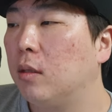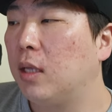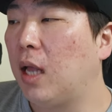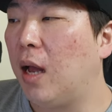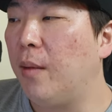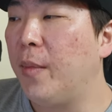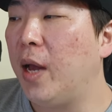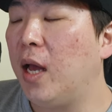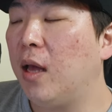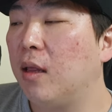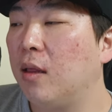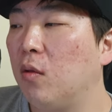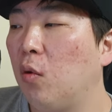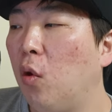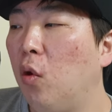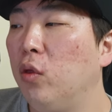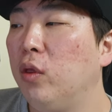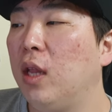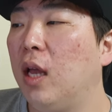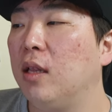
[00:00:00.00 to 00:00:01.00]
다만
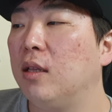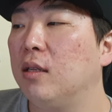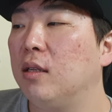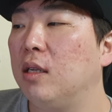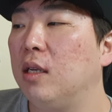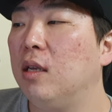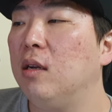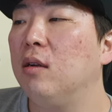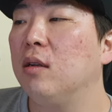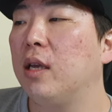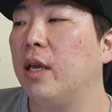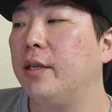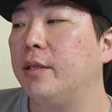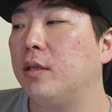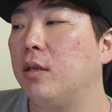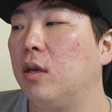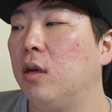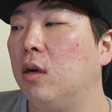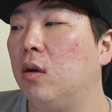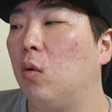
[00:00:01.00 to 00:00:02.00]
혼다는 이런 게
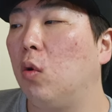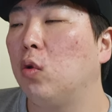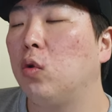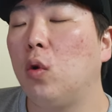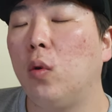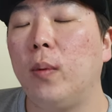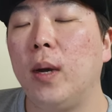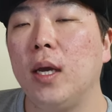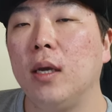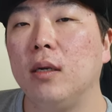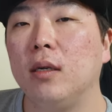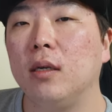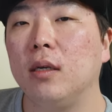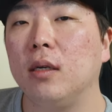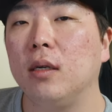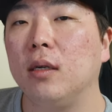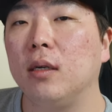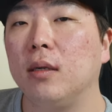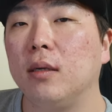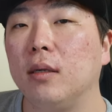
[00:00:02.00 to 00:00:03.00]
있어요.
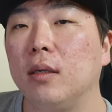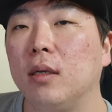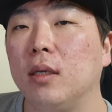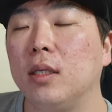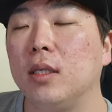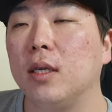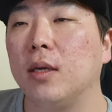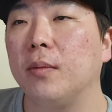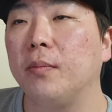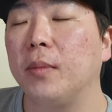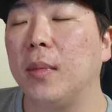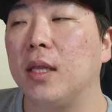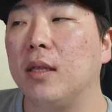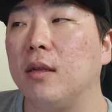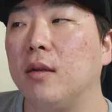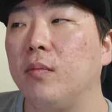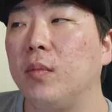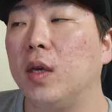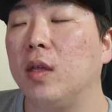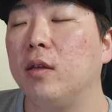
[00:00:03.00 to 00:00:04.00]
오토바이를 이제
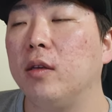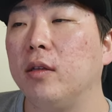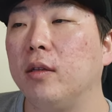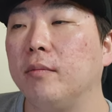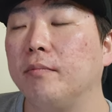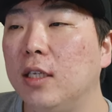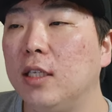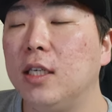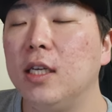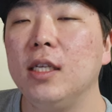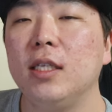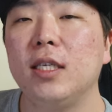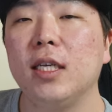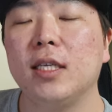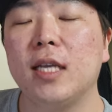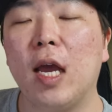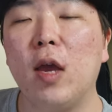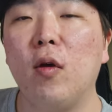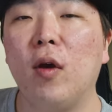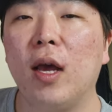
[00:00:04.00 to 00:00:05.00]
만들면은 실제
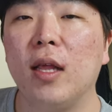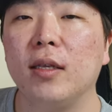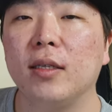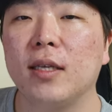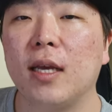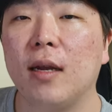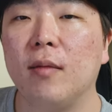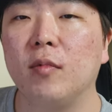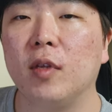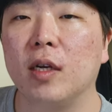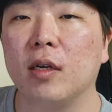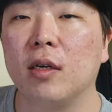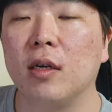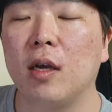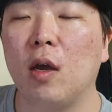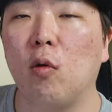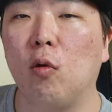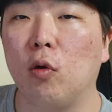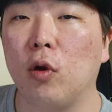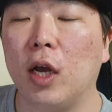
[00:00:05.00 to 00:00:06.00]
사용하는 사람들을
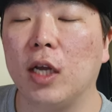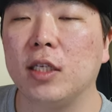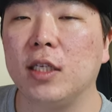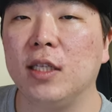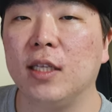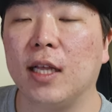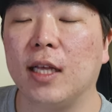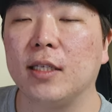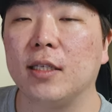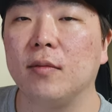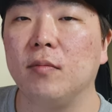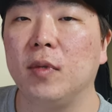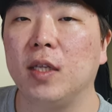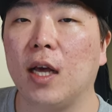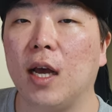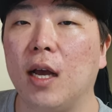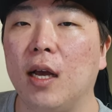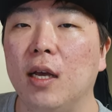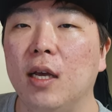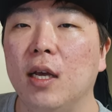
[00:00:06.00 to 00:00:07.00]
크게 고려하지는
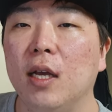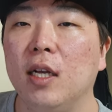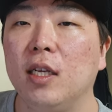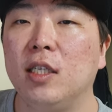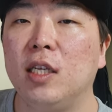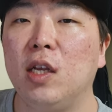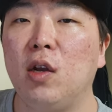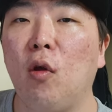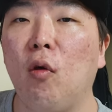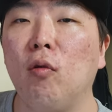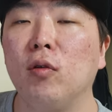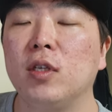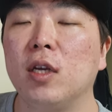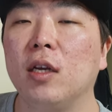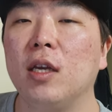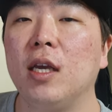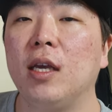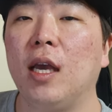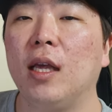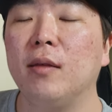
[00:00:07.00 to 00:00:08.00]
않습니다.
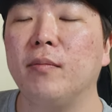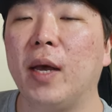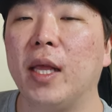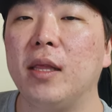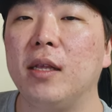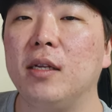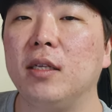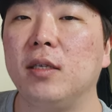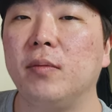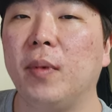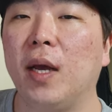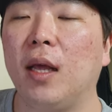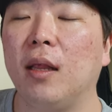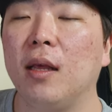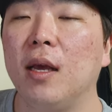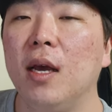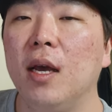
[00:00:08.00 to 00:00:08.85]
실용적이게는 만들지만